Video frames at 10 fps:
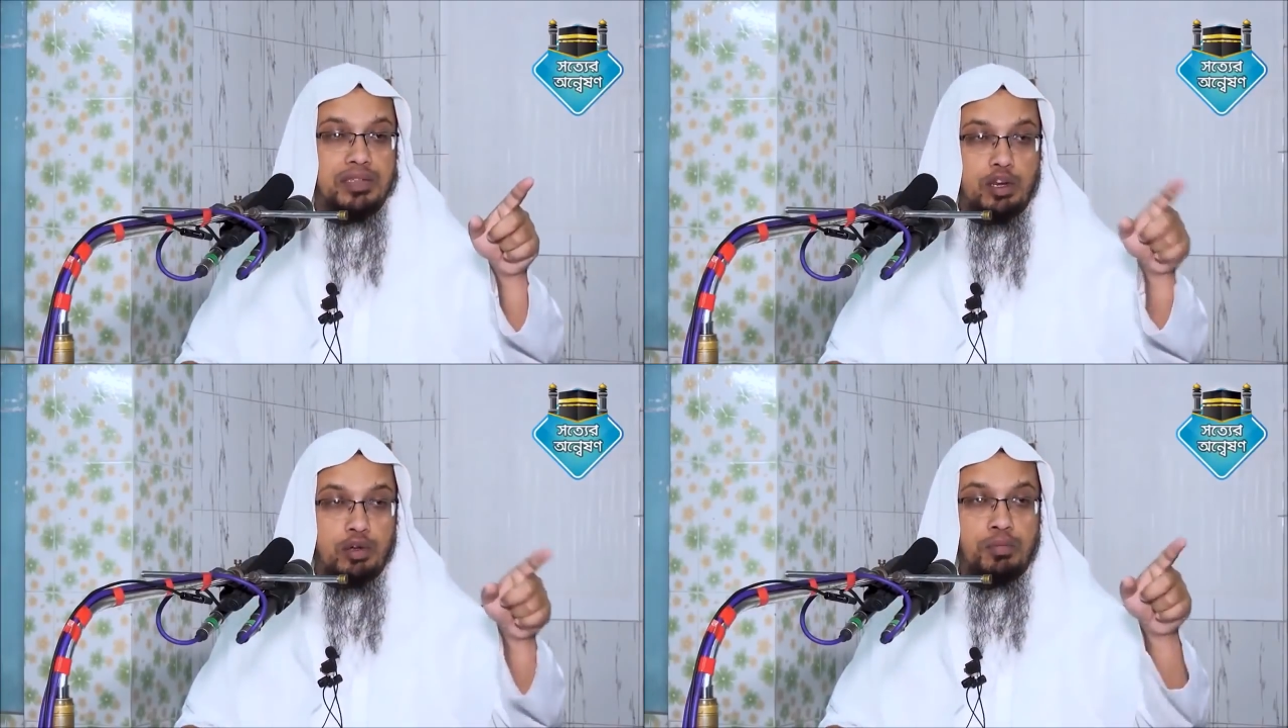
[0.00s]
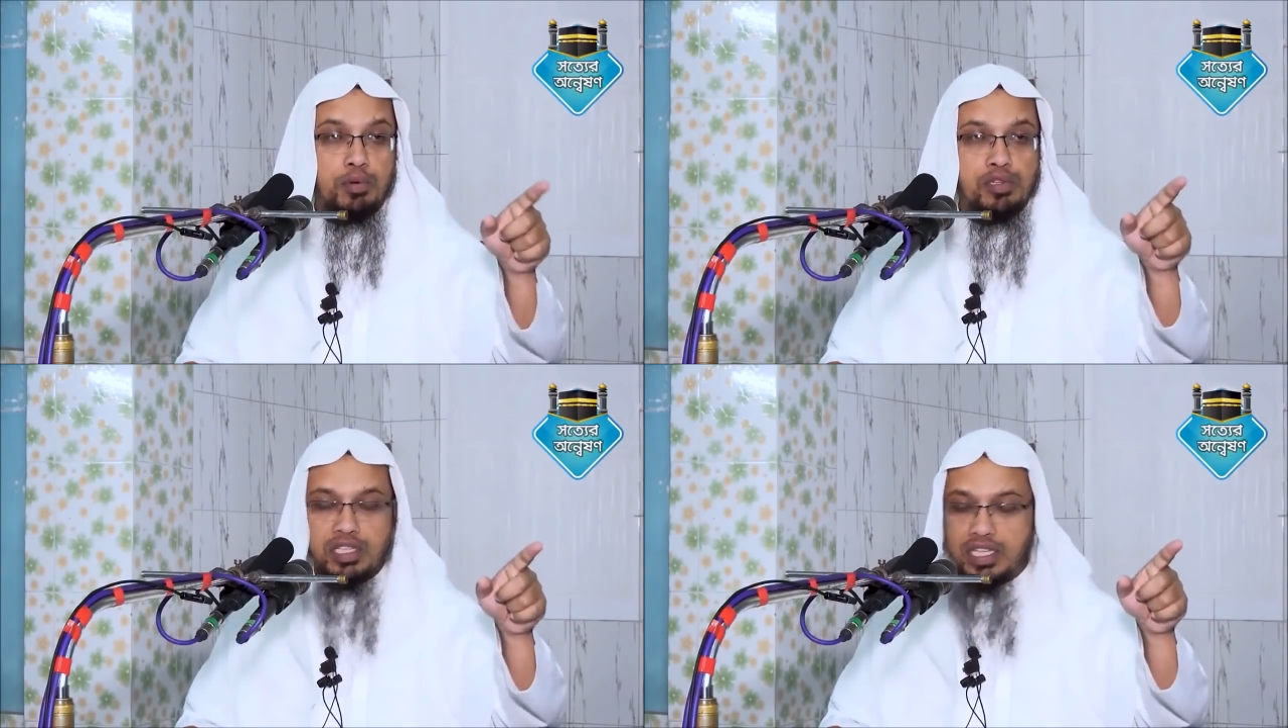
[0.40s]
এরকম
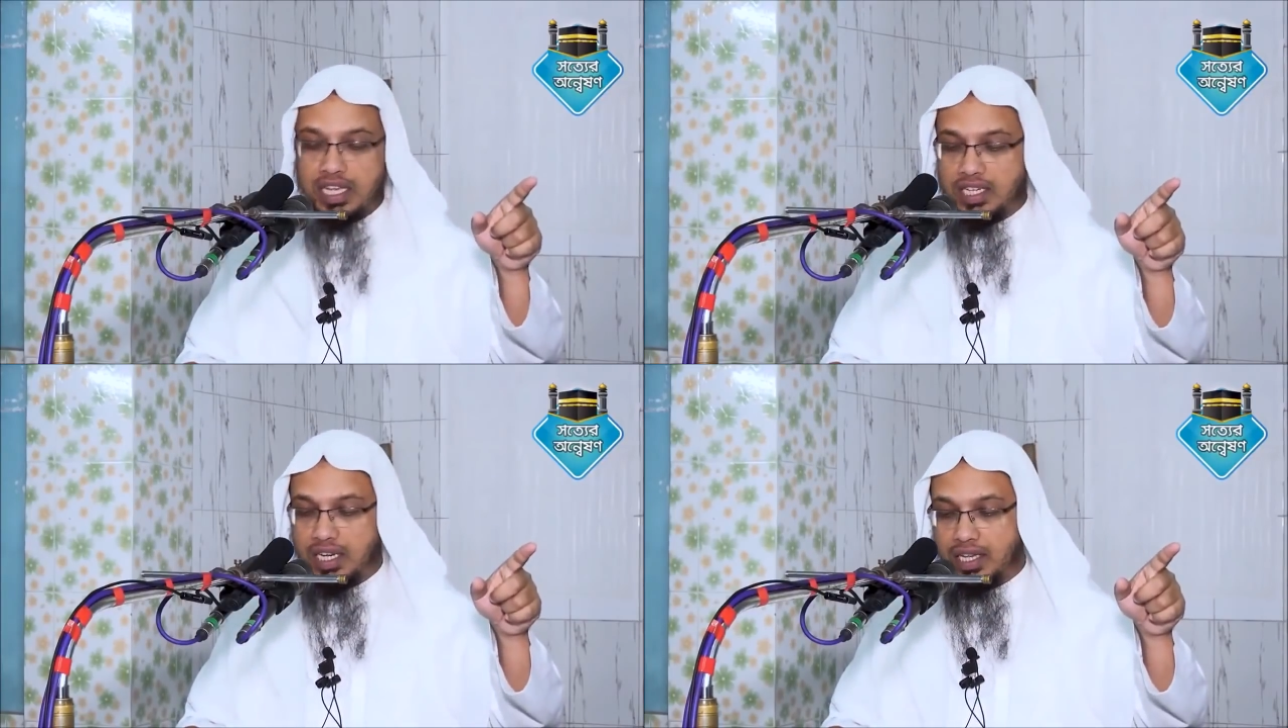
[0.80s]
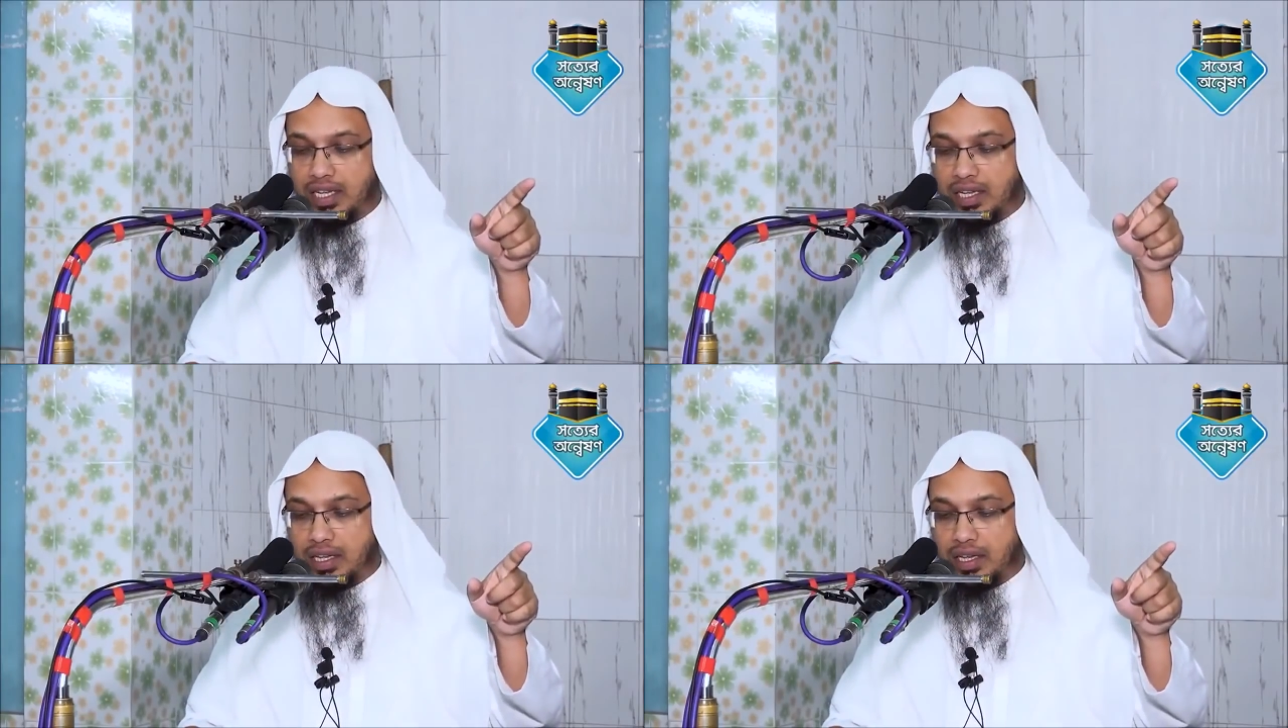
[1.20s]
পরিস্থিতি আসলে
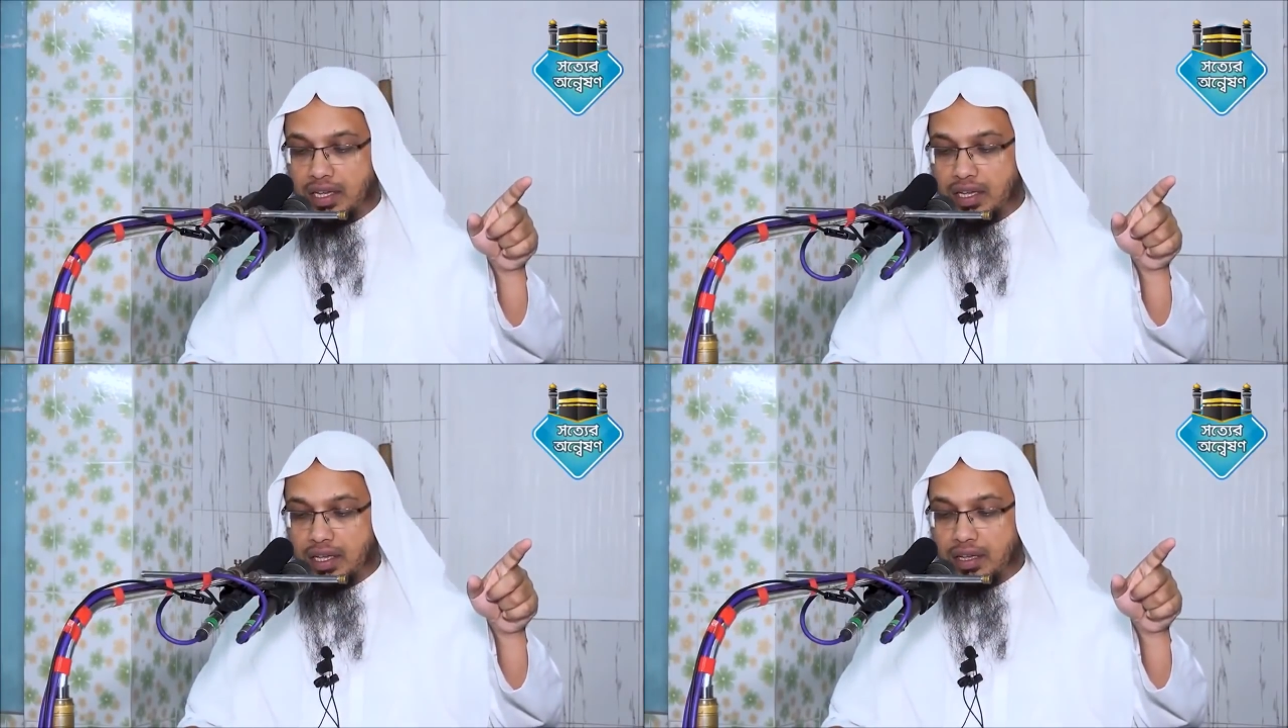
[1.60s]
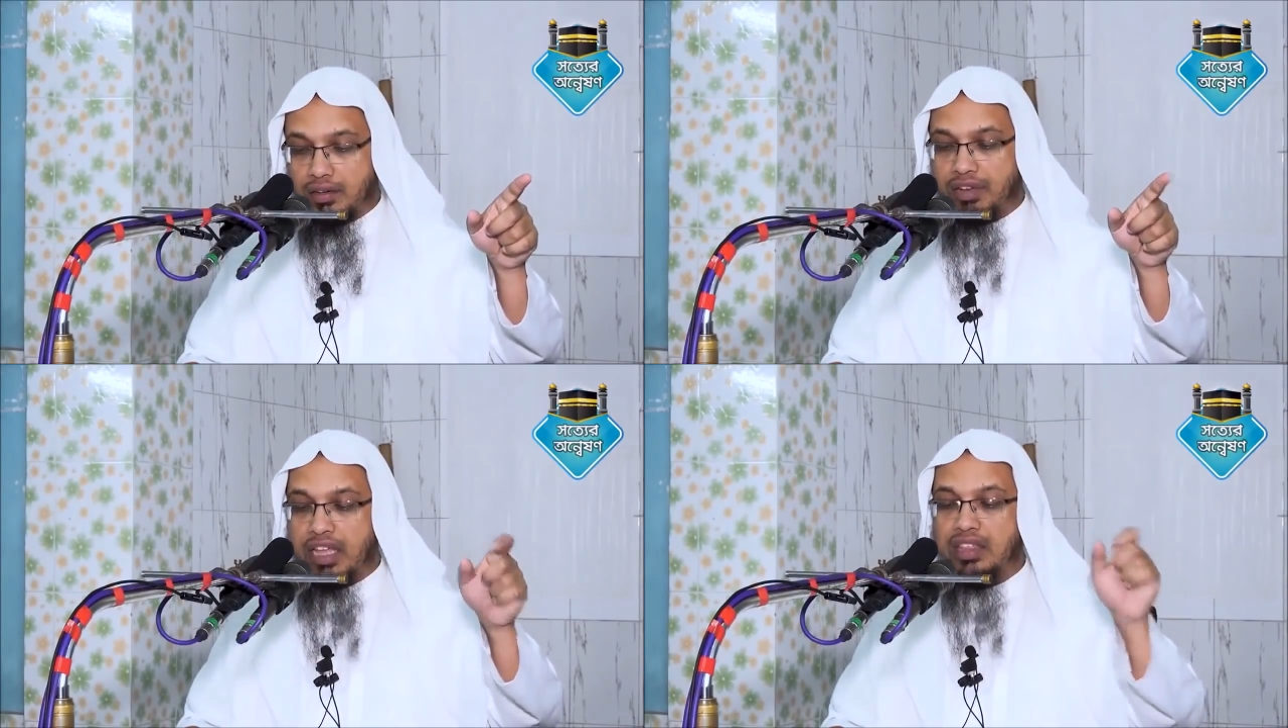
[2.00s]

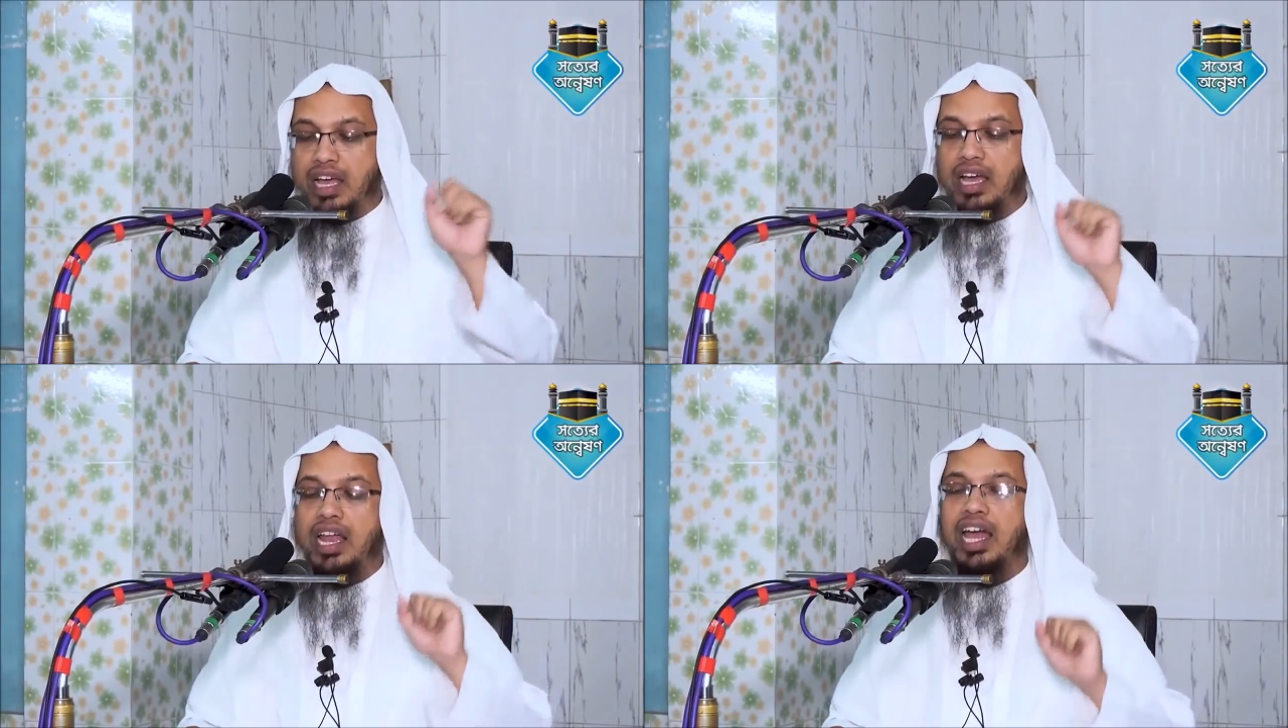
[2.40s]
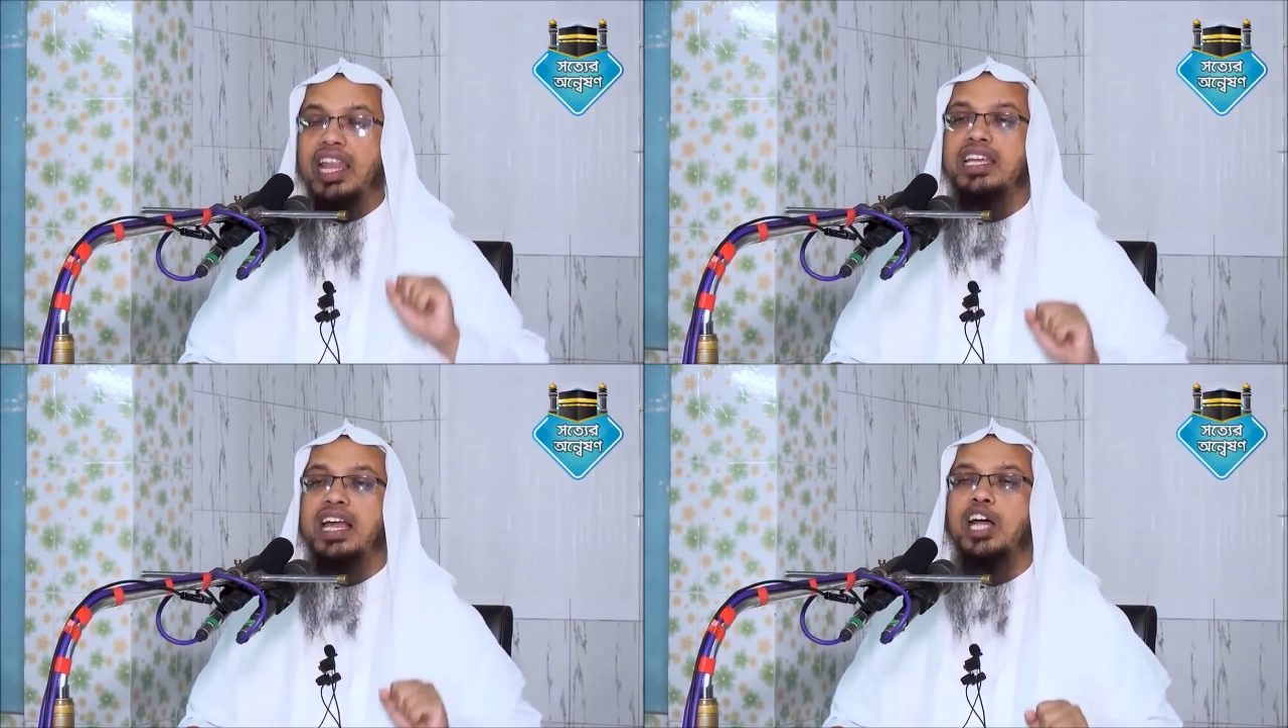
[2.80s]
ফাইন দাখালা
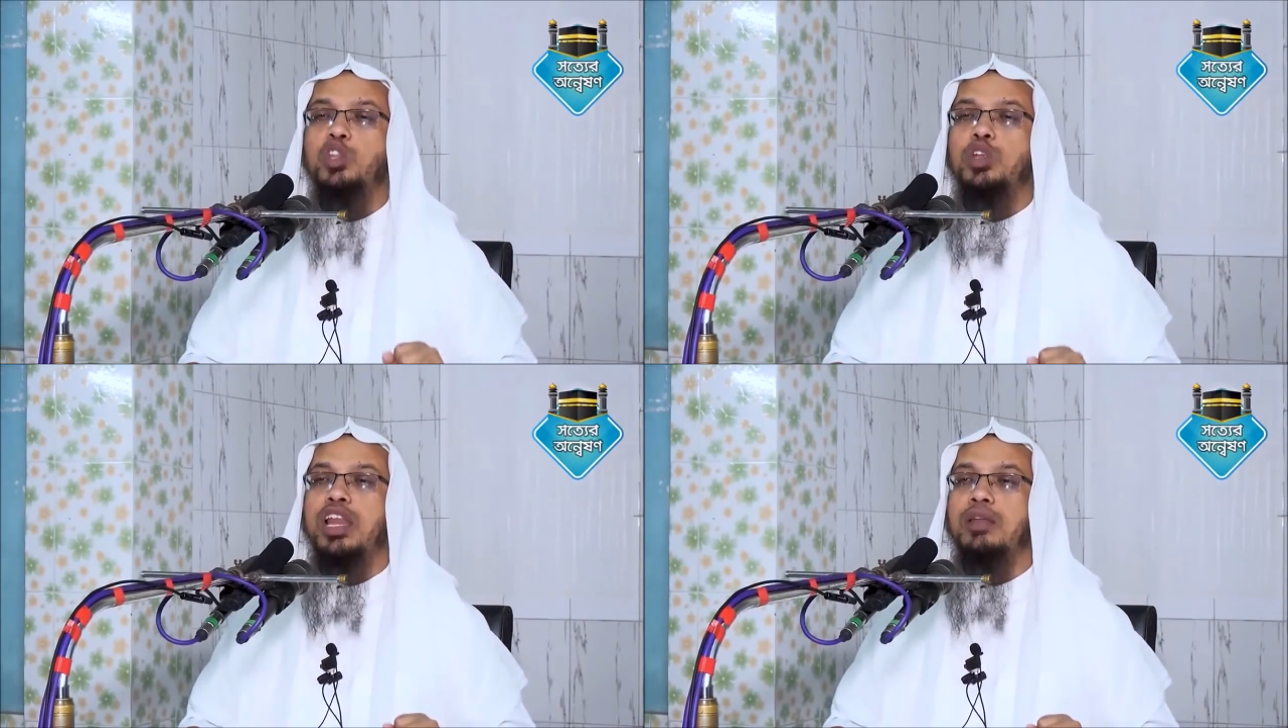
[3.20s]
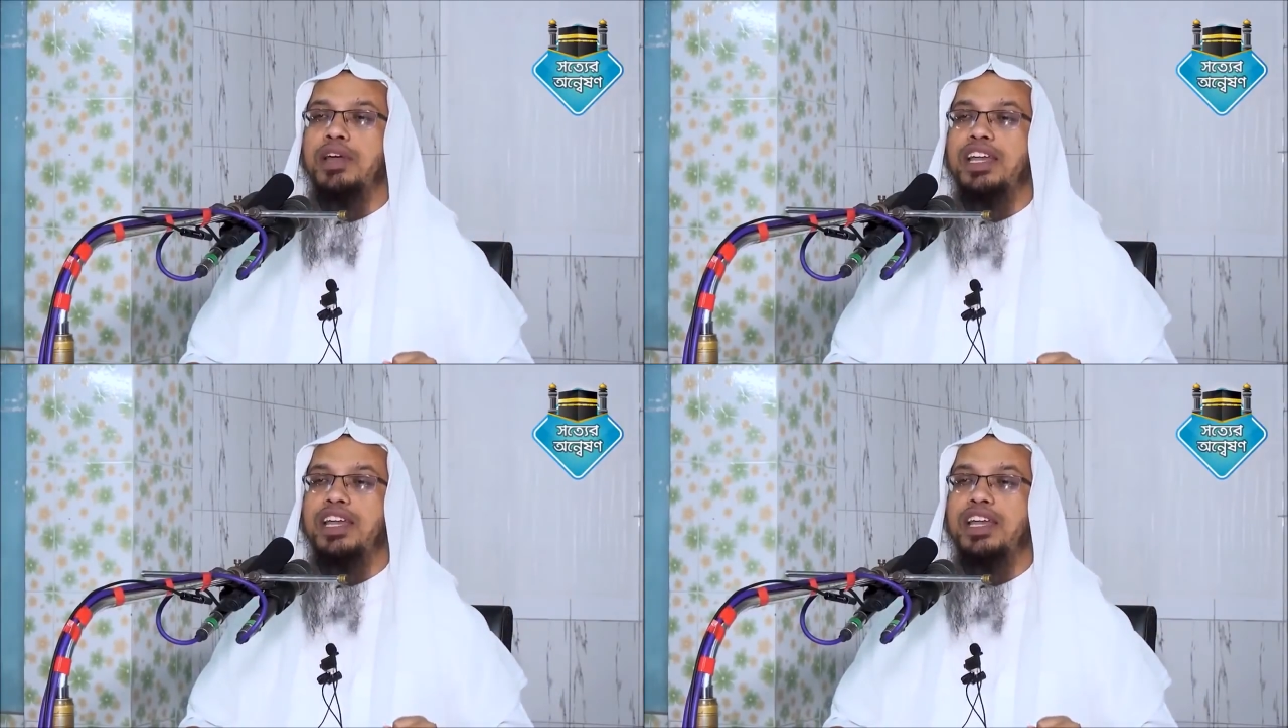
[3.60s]
আলাইকা আহাদুল